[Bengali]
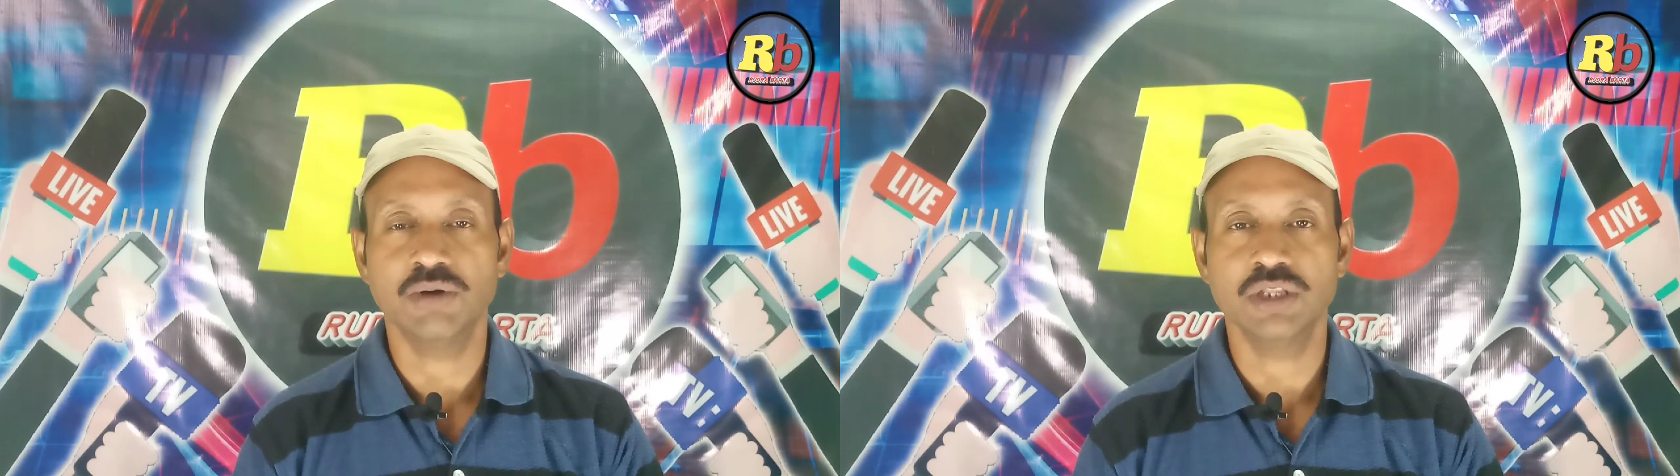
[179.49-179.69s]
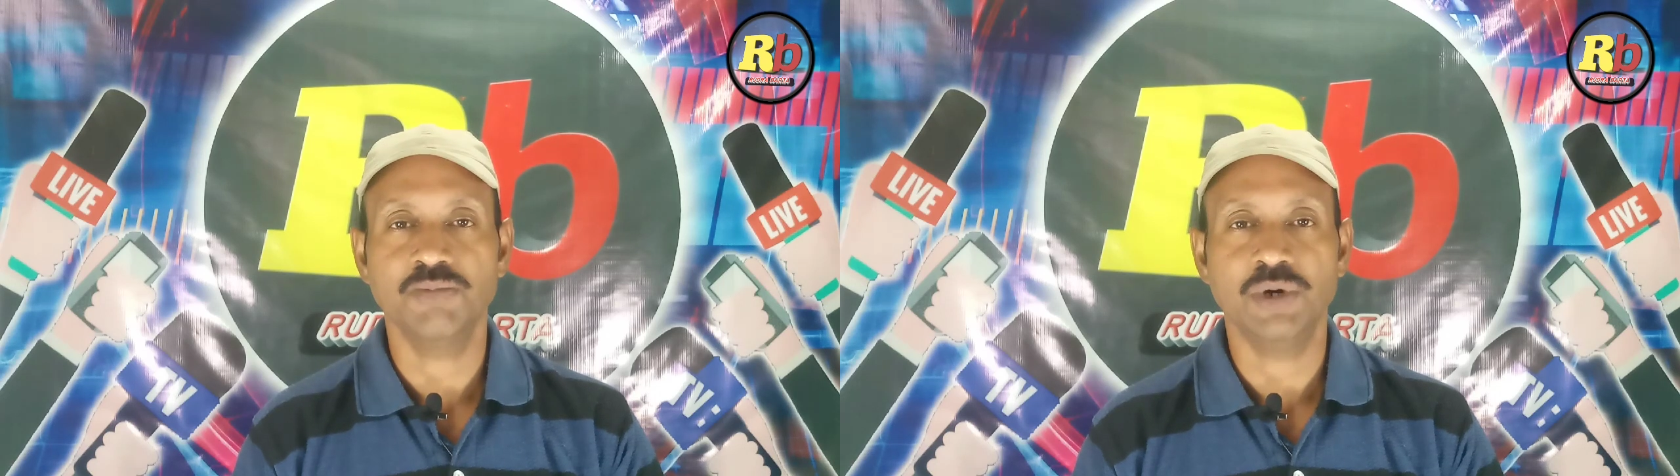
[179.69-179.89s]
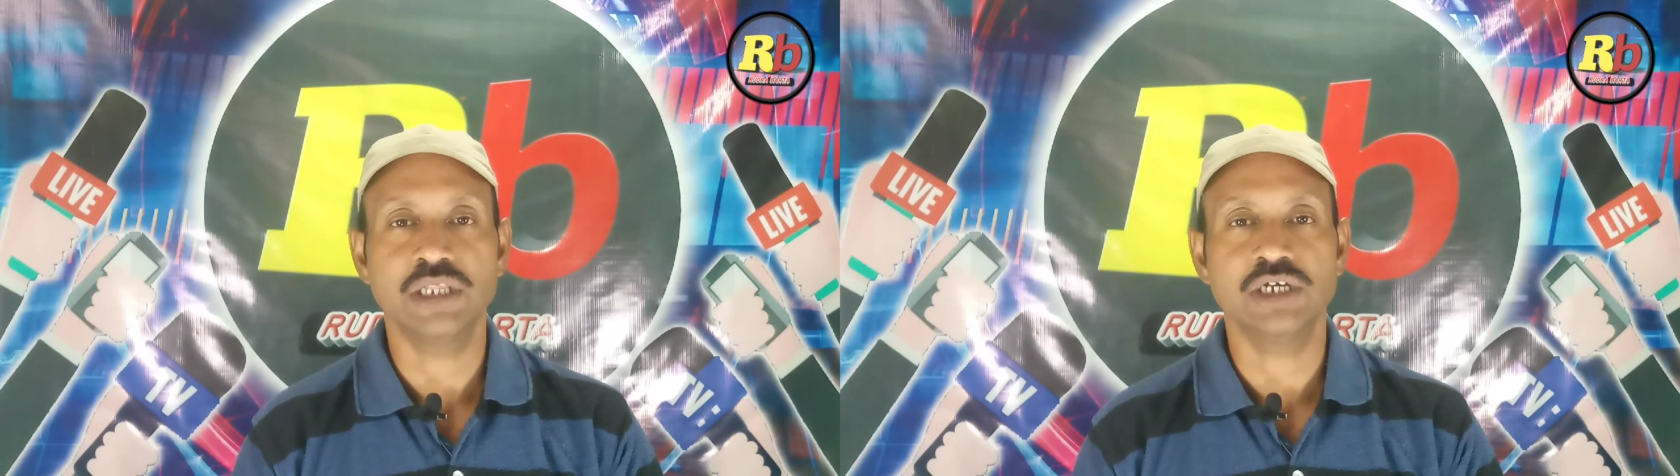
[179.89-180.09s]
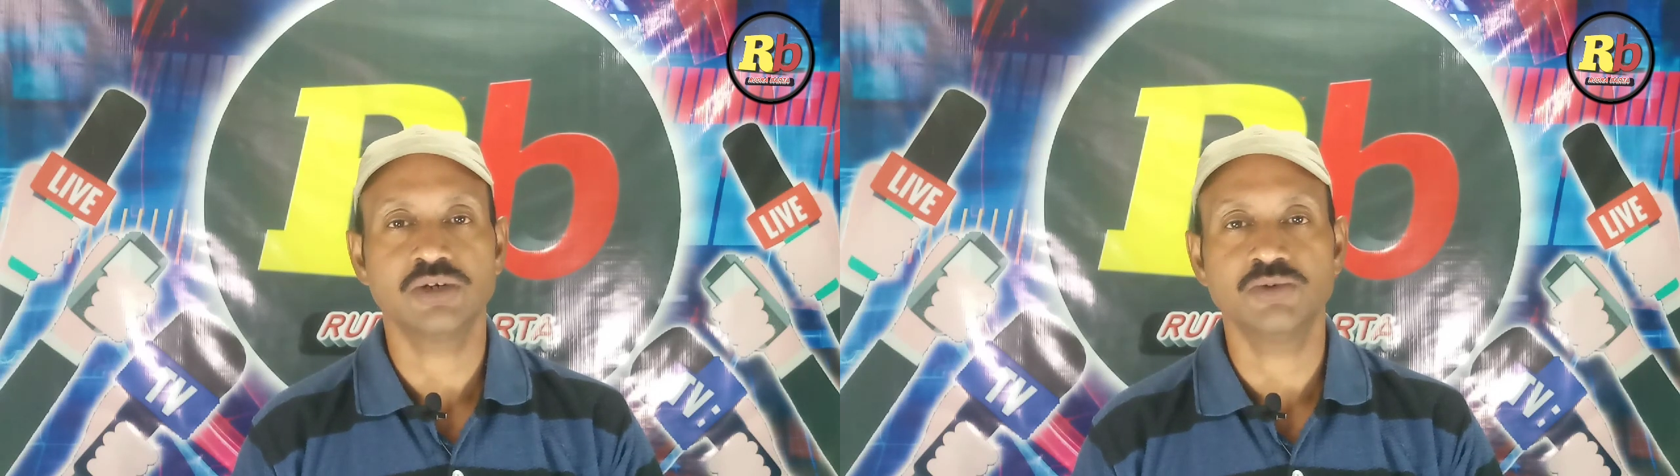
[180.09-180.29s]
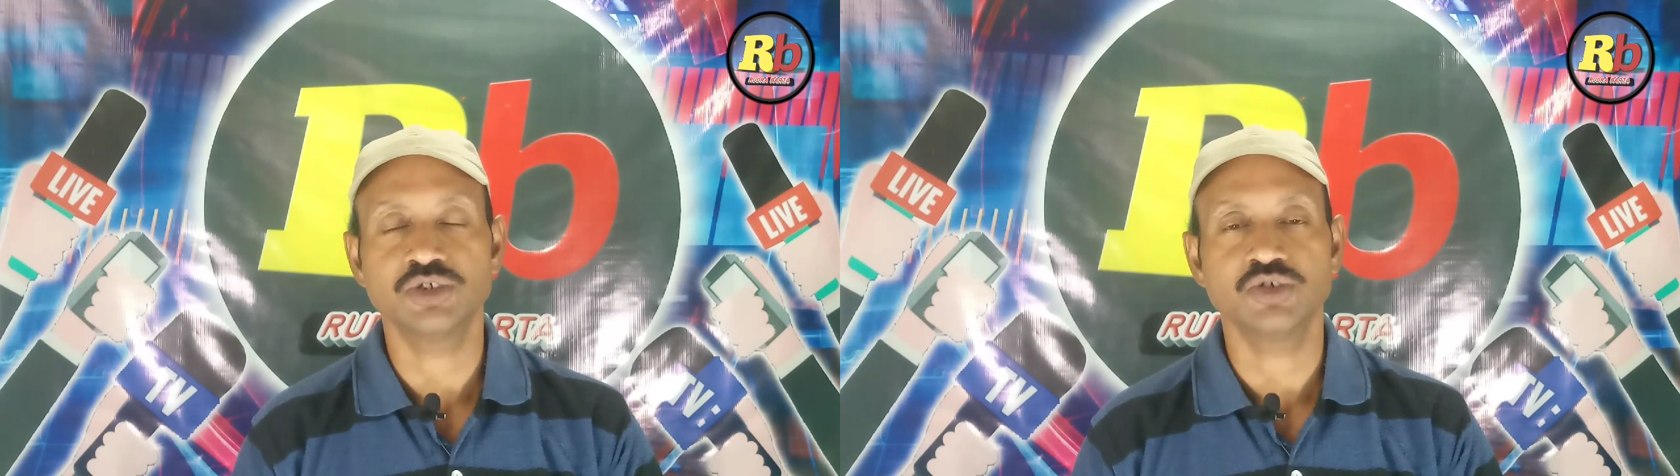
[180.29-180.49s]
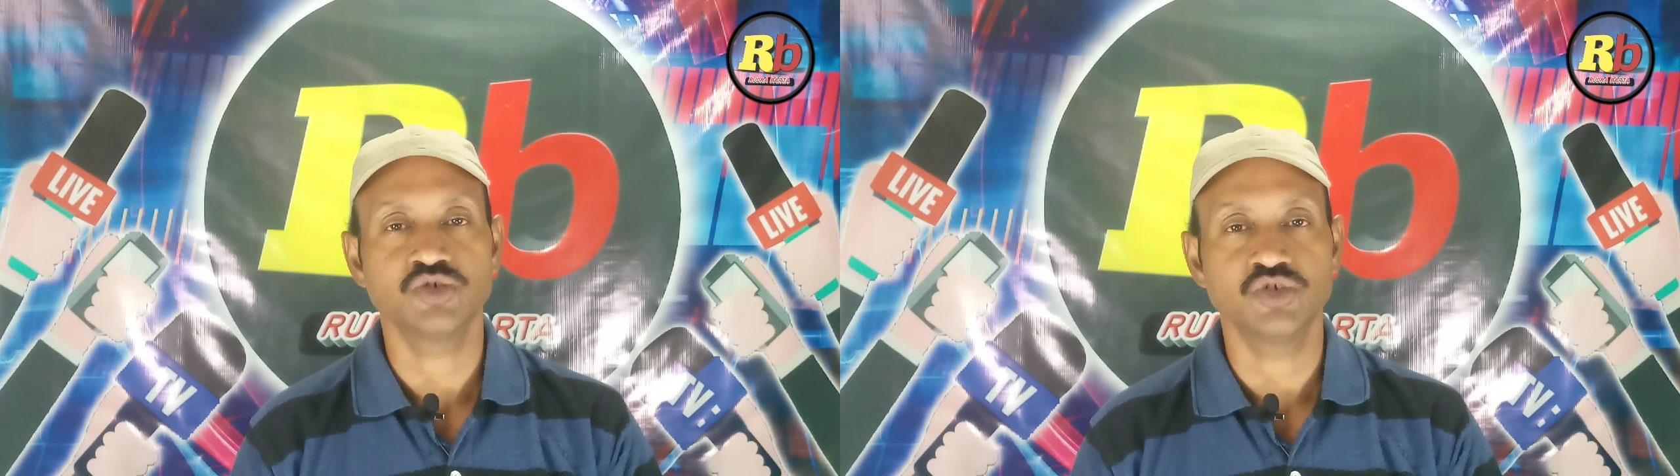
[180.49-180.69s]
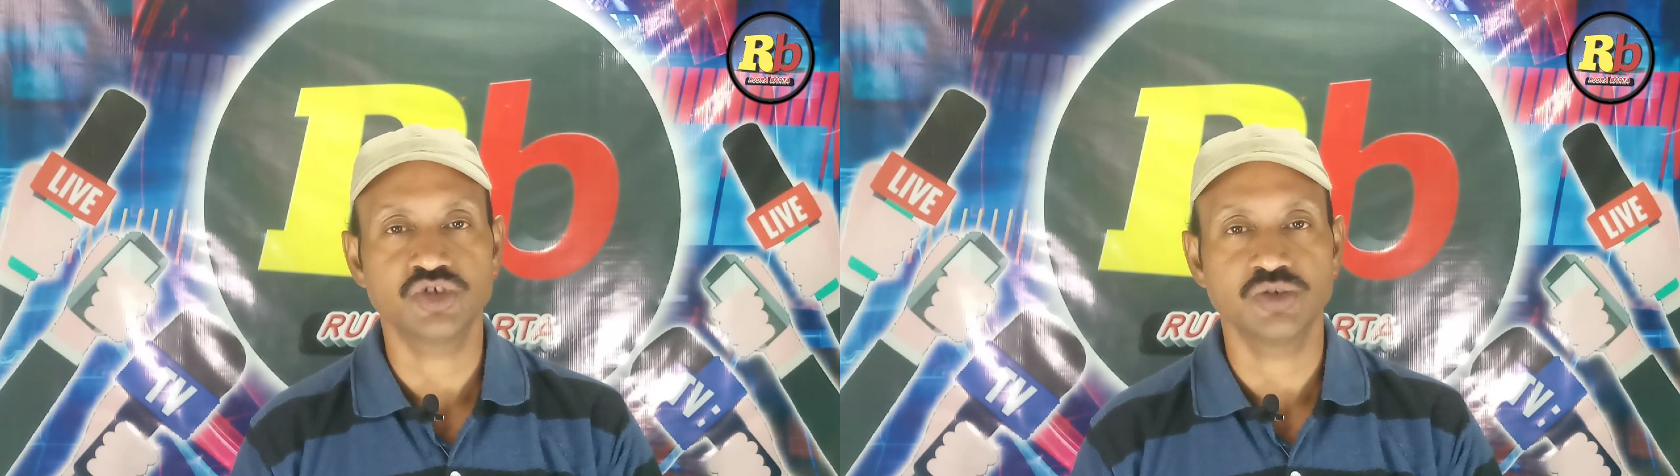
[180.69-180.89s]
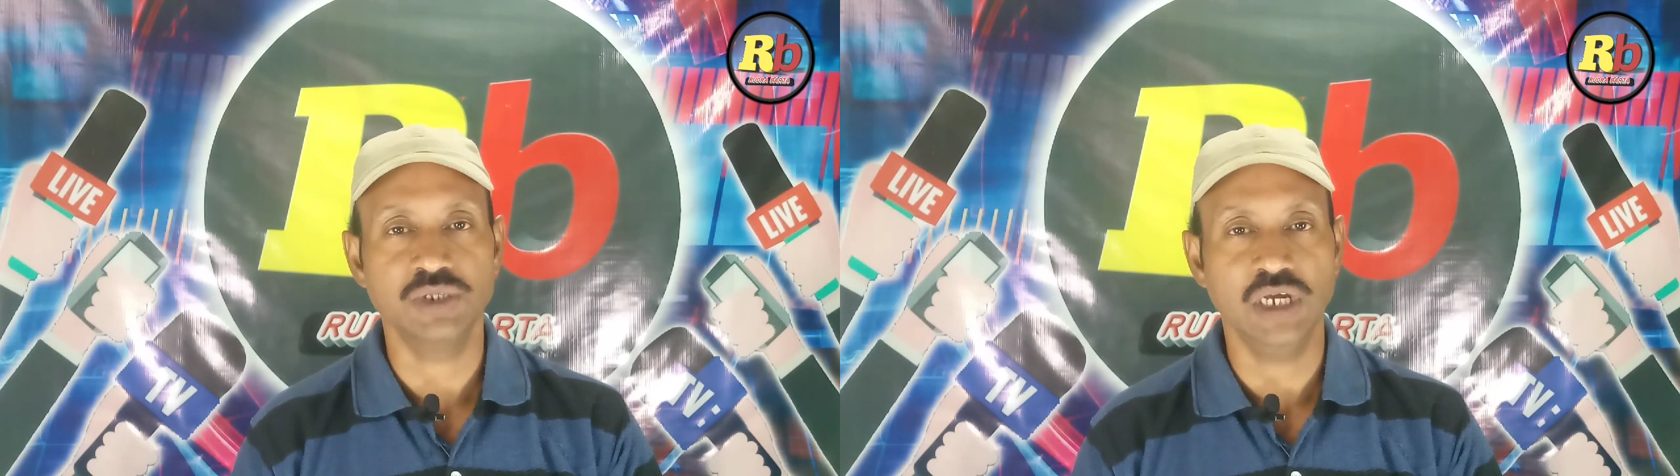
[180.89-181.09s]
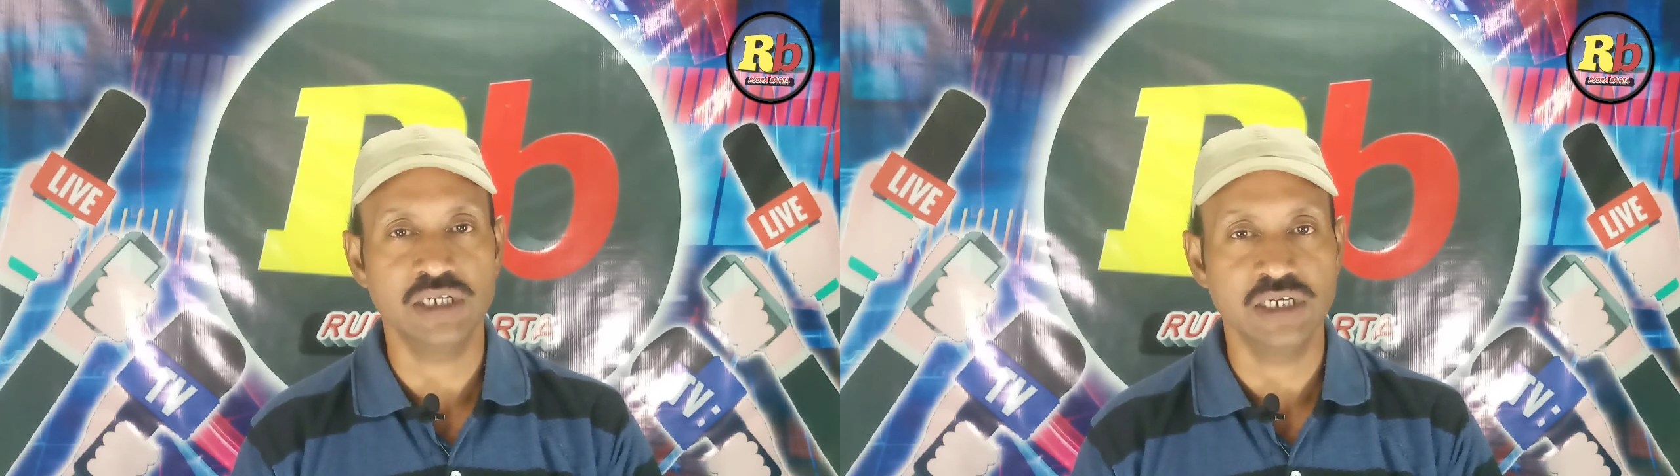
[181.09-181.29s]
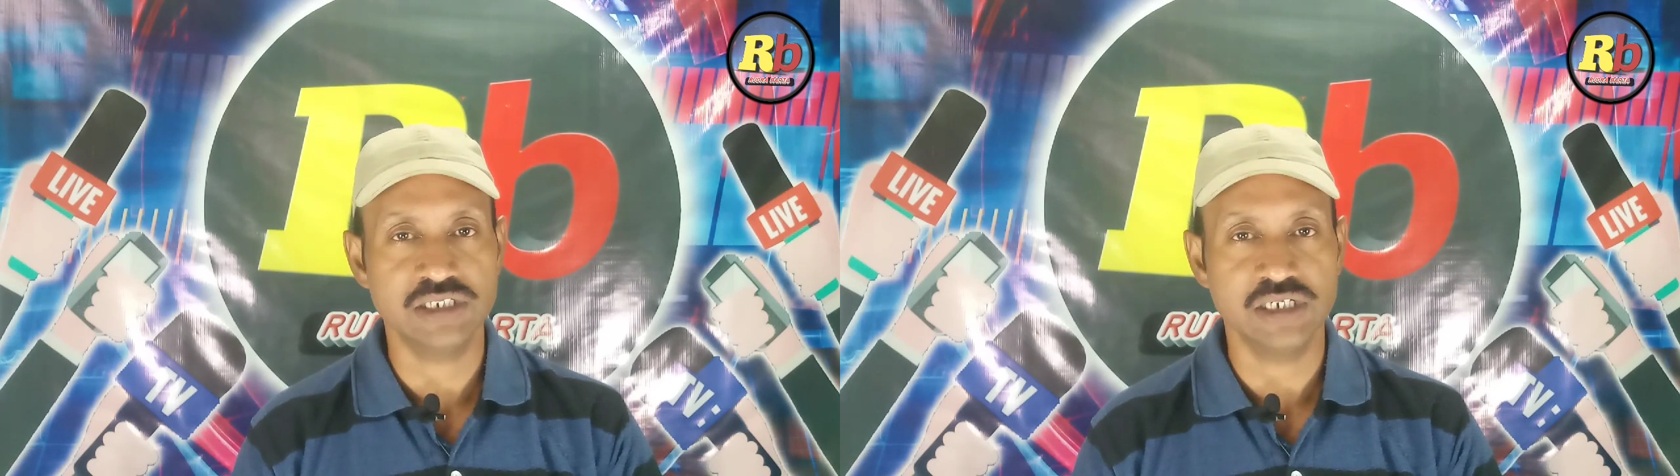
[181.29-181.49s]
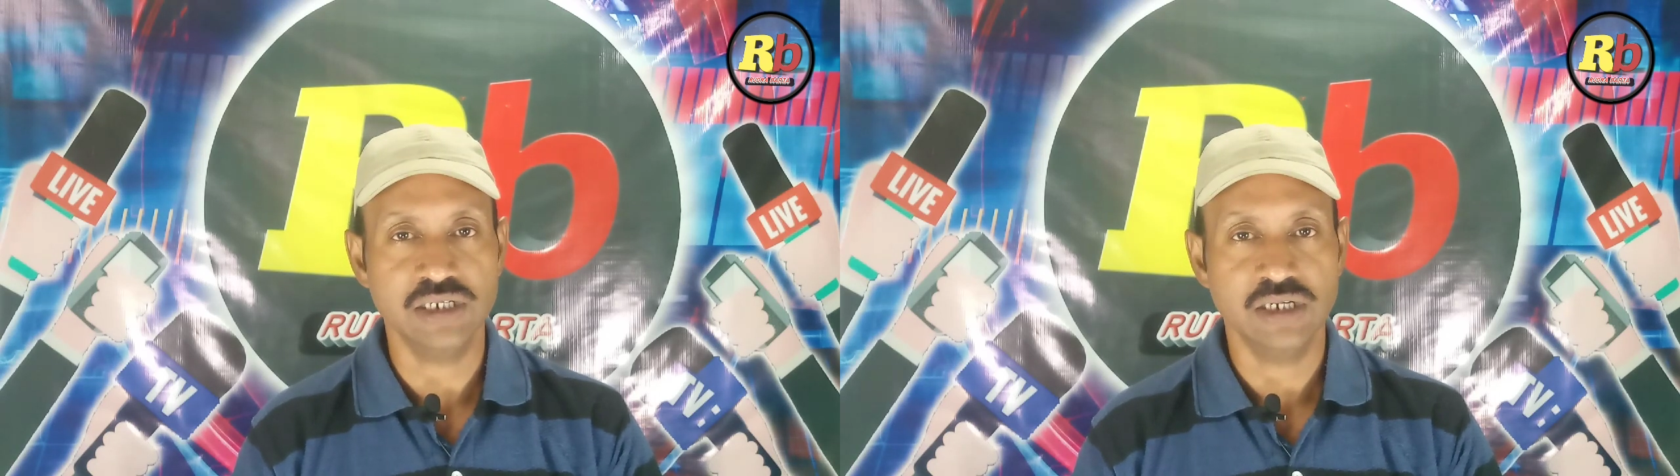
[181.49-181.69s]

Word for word: বন্দ্যোপাধ্যায় সমস্ত সুযোগ সুবিধা নিয়েছেন